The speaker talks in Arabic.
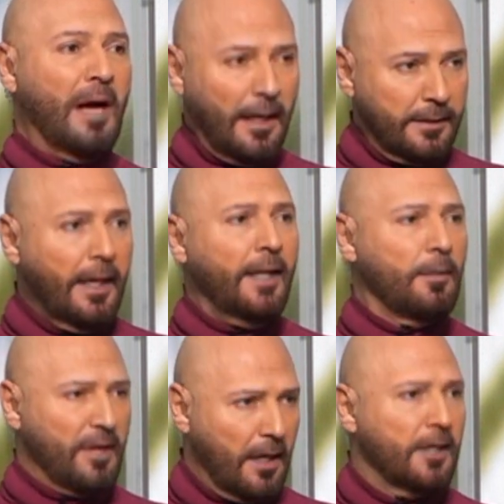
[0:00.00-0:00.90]
بعد
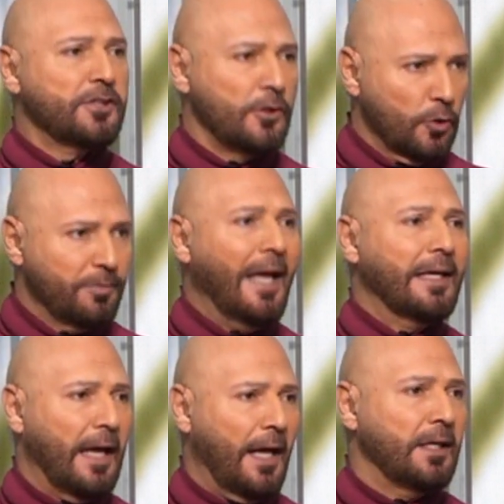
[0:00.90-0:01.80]
نحن بحاجه اليوم
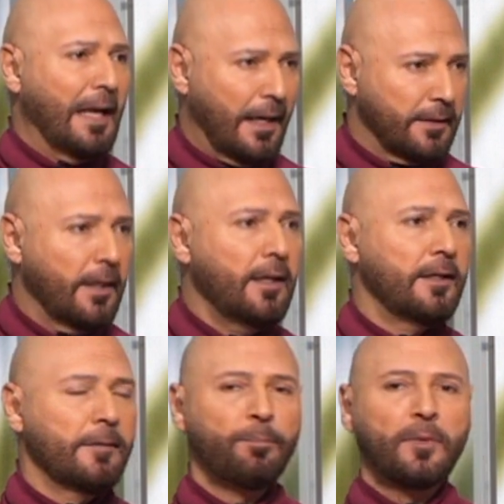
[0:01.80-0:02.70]
نحكي عن
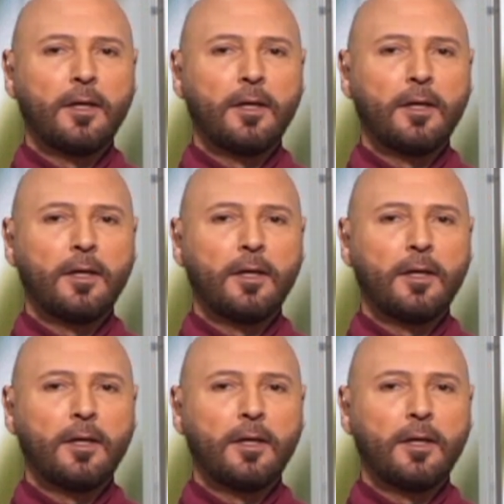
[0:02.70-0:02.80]
العداله